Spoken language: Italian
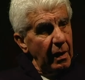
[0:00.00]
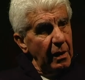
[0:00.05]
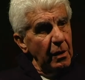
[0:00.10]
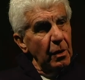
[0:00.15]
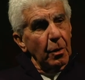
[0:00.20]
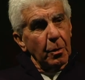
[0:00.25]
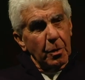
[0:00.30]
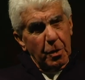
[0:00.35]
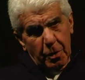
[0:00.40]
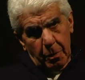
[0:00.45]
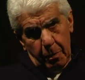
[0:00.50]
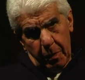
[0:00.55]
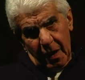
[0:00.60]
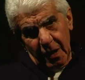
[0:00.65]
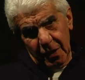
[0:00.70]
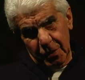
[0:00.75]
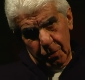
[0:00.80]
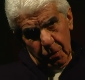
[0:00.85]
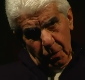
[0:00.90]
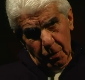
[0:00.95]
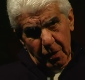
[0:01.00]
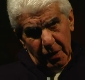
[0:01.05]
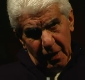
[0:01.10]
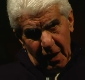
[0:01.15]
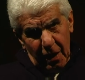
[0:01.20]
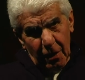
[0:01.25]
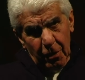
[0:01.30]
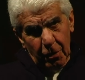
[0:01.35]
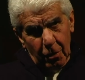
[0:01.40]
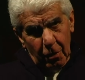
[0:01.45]
Io ci passo ogni
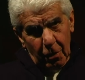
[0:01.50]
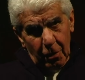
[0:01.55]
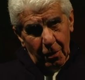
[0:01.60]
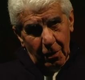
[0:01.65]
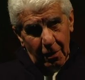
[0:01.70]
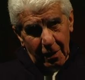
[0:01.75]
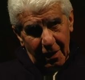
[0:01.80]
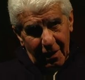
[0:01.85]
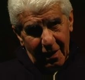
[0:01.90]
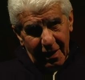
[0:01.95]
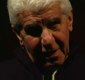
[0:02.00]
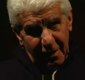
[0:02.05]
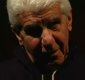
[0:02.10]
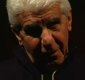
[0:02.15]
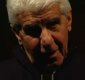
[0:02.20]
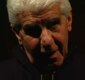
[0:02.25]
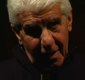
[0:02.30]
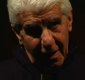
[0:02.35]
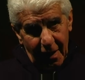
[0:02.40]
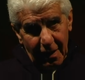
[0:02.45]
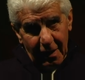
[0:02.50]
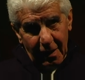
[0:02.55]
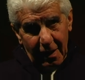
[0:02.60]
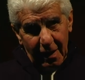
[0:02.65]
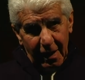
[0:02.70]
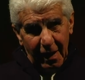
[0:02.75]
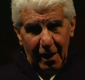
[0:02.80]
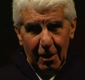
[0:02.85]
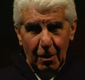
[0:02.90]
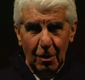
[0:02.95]
tanto davanti a Ferragna.
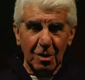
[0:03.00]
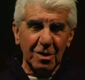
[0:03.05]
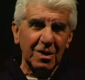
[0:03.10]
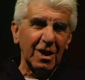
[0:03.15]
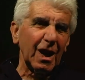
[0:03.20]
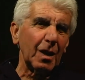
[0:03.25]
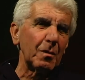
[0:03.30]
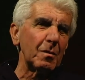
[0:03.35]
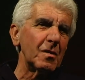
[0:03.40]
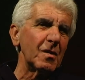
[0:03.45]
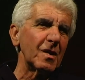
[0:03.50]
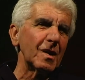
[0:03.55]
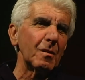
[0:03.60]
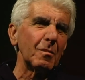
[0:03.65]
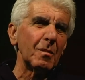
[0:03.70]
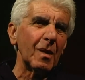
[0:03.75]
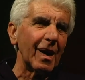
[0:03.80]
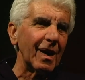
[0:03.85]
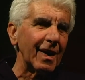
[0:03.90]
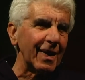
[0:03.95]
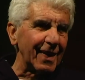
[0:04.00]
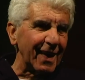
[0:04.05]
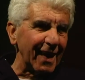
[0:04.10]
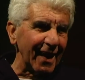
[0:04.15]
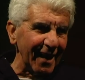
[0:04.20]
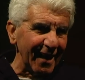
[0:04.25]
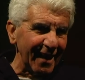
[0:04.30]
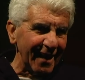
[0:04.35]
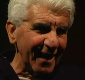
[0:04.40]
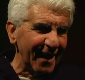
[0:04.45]
La cosa che mi viene in
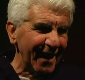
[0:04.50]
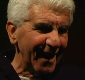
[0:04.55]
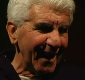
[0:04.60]
mente,